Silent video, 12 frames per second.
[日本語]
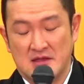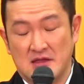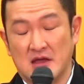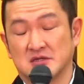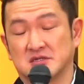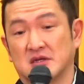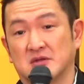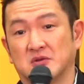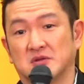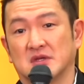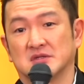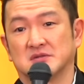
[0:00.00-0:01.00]
役者にとっ
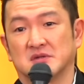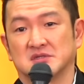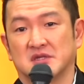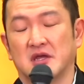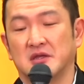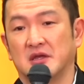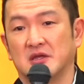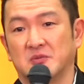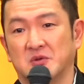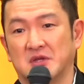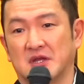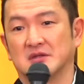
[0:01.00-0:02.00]
てはそれは最大の
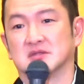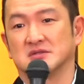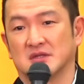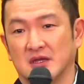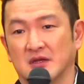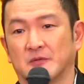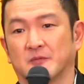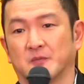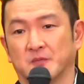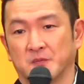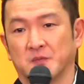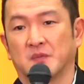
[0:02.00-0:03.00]
武器なんですね
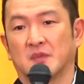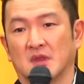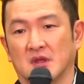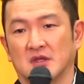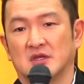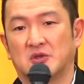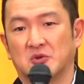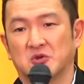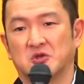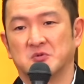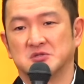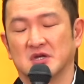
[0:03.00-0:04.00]
人の
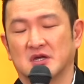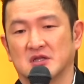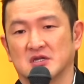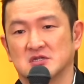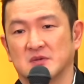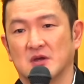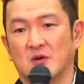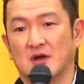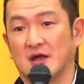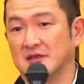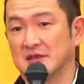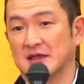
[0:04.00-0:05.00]
気持ちや悲しみが分
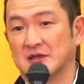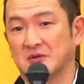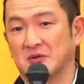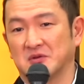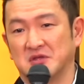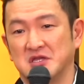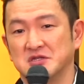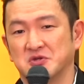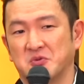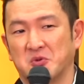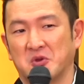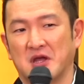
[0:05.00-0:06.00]
かんないと人
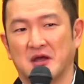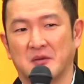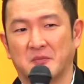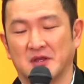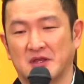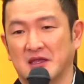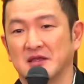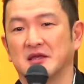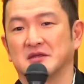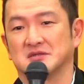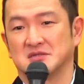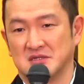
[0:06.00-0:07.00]
情ものなんかやっぱりできない
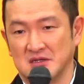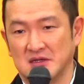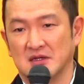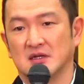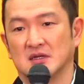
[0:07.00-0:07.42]
ですし